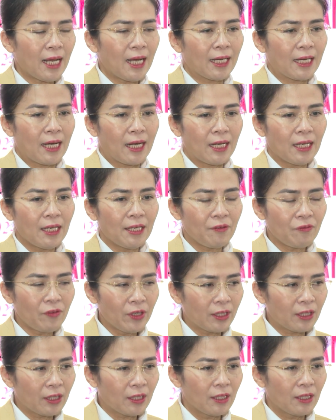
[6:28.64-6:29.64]
giải pháp
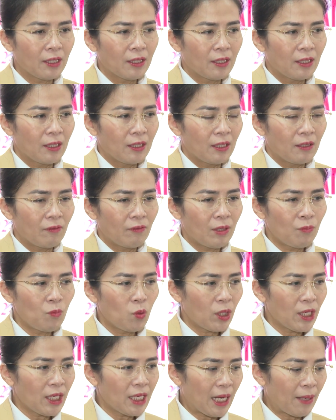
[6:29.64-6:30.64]
mới nhằm mang
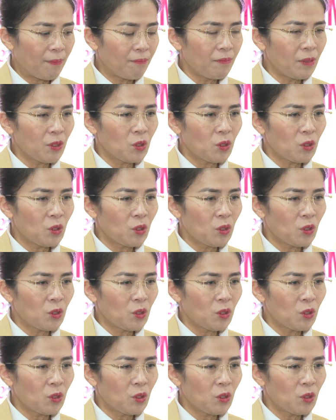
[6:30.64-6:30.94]
lại hiệu quả